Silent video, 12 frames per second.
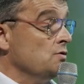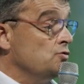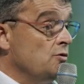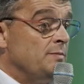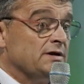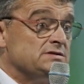
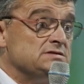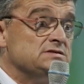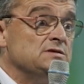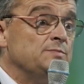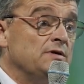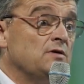de
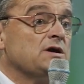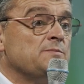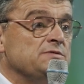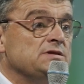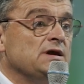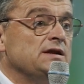participer en
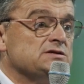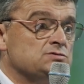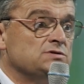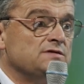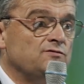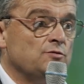capital à ce
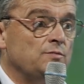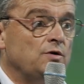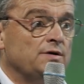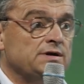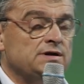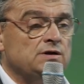
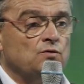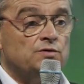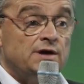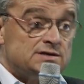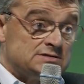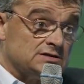développement. Et on
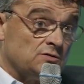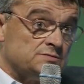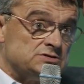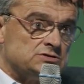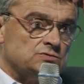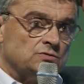a cette
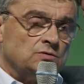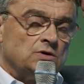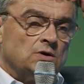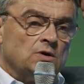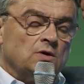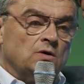ambition
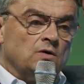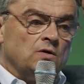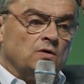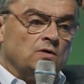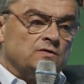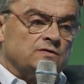
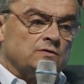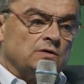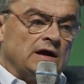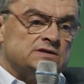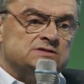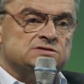euh,
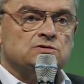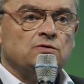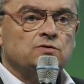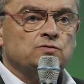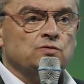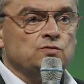à 10
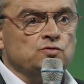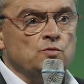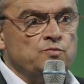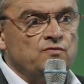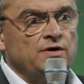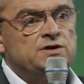ans de,
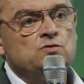pouvoir y